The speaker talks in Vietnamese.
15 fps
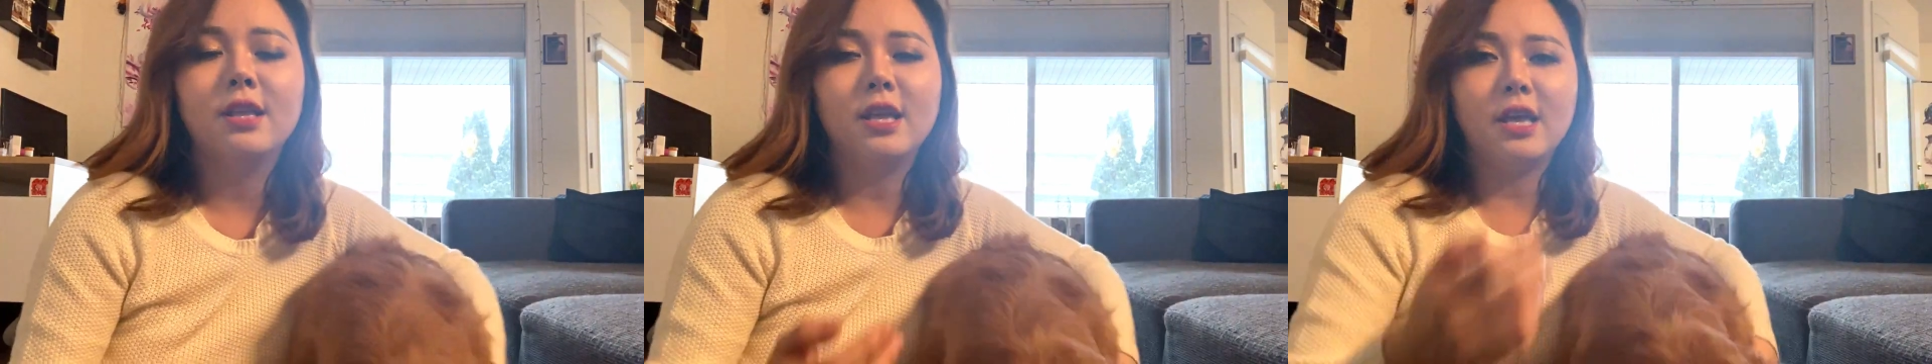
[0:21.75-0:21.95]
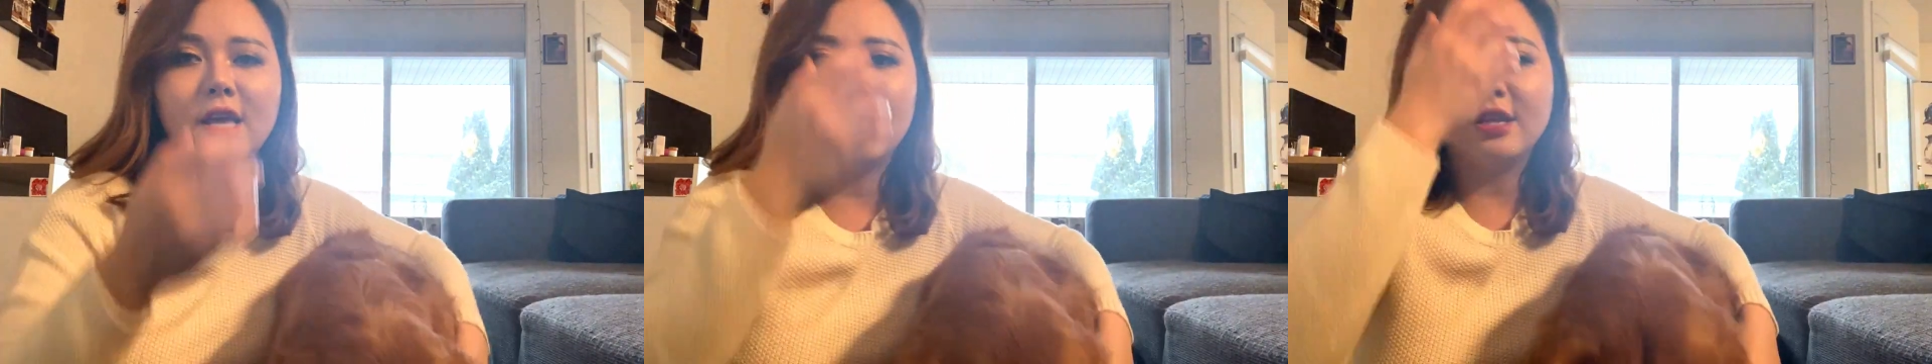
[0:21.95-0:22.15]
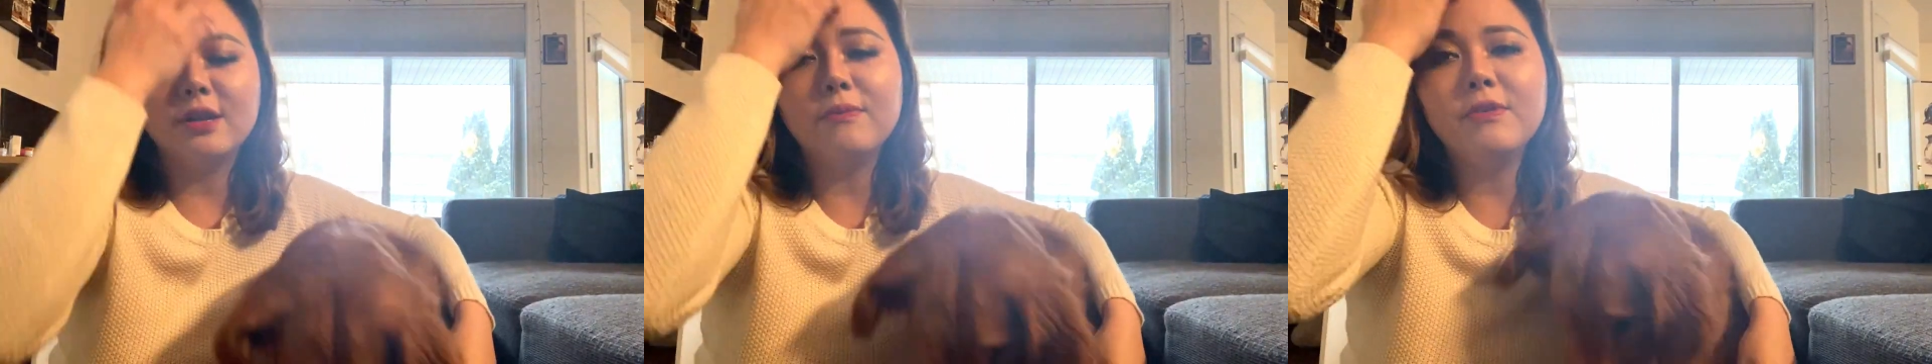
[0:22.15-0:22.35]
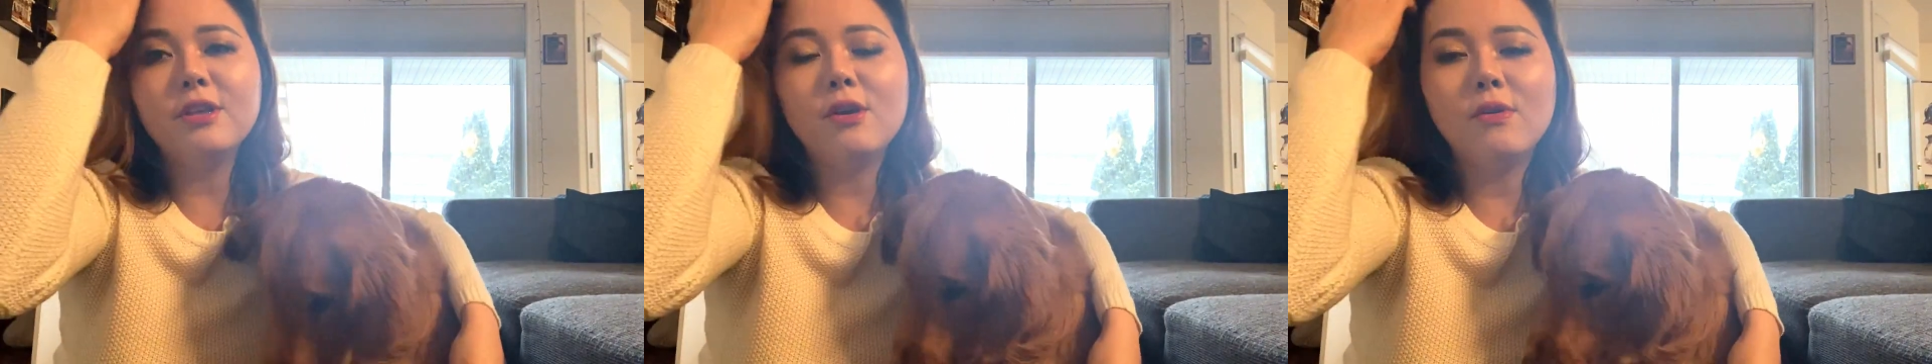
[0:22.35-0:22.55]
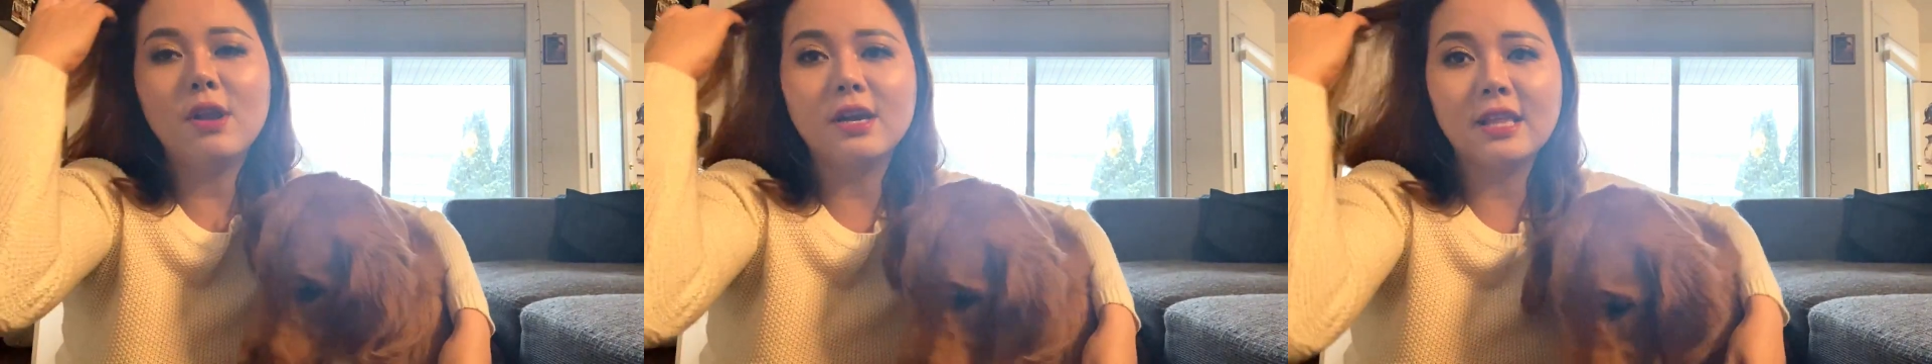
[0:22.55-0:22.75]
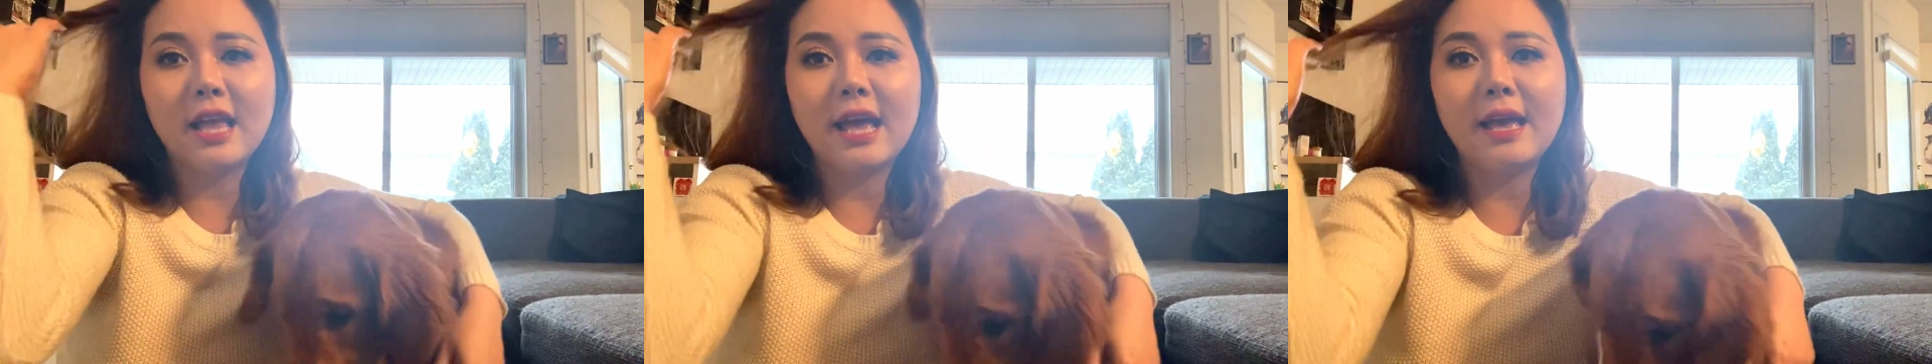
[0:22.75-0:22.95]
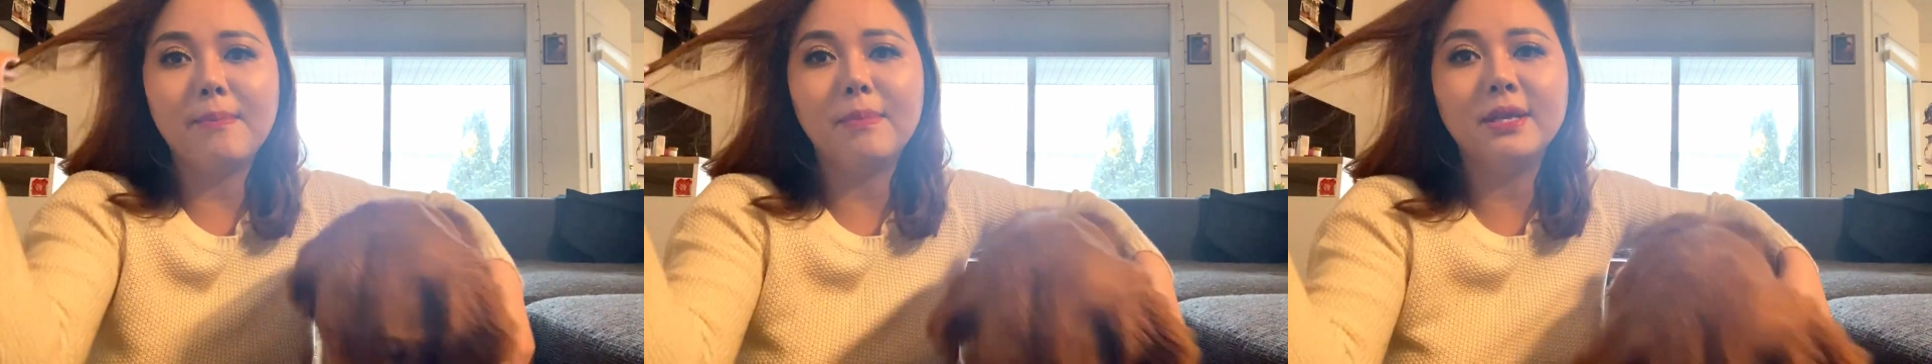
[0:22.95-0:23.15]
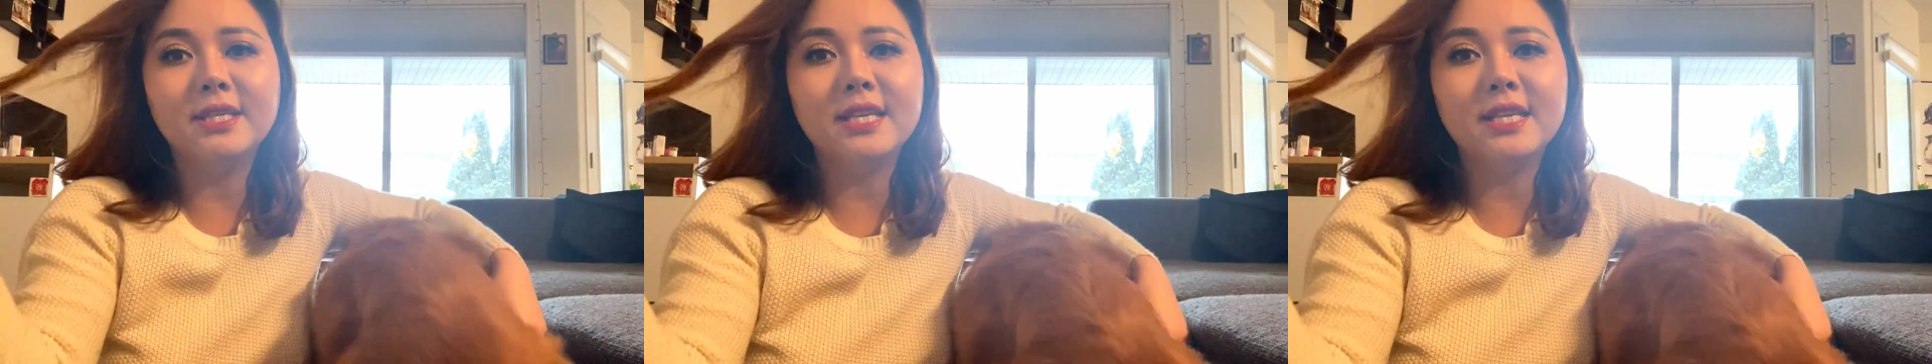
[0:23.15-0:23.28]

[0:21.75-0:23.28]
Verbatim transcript: Thì trong video lần này mình